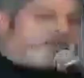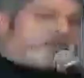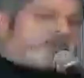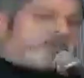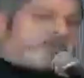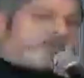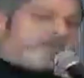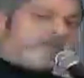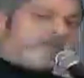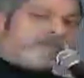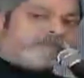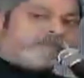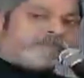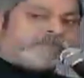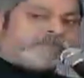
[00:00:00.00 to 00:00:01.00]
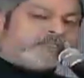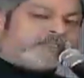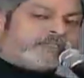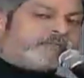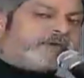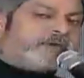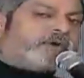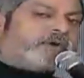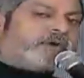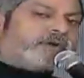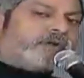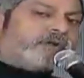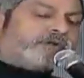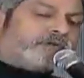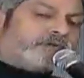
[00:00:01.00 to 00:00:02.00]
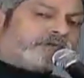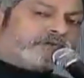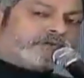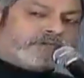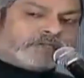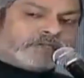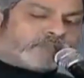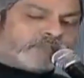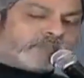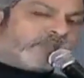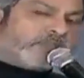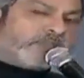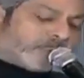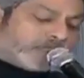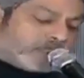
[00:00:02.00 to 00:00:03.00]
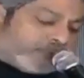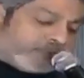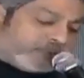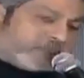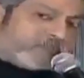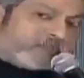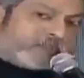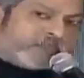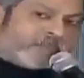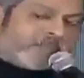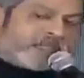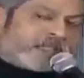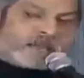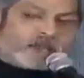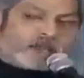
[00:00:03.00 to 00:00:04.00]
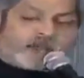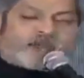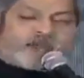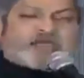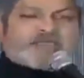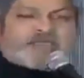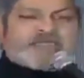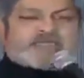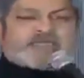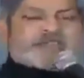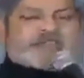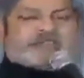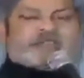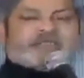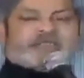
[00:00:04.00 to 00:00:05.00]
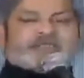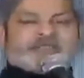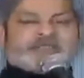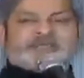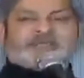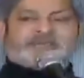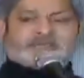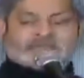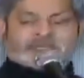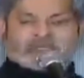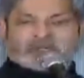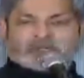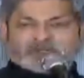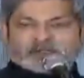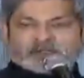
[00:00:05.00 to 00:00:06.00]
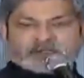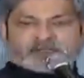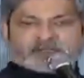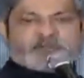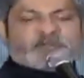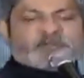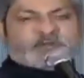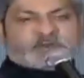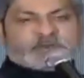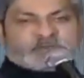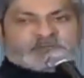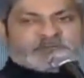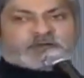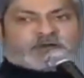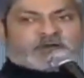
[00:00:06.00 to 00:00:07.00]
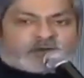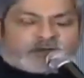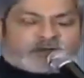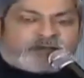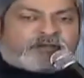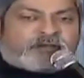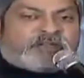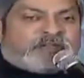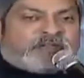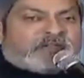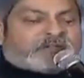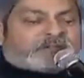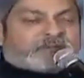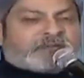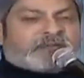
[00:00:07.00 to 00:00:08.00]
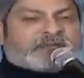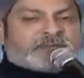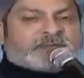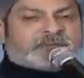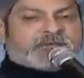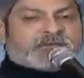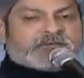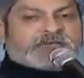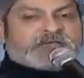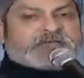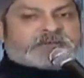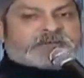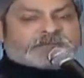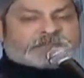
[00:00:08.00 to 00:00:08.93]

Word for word: చేసి ఈ సినిమా బాగుండాలని కోరుకుని గొప్పగా తీసి గొప్పగా చేసి కూడా ఈ సినిమా ఇవాళ అద్భుతమైన పేరు ఆల్ ఇండియా వైడ్ పాన్ ఇండియా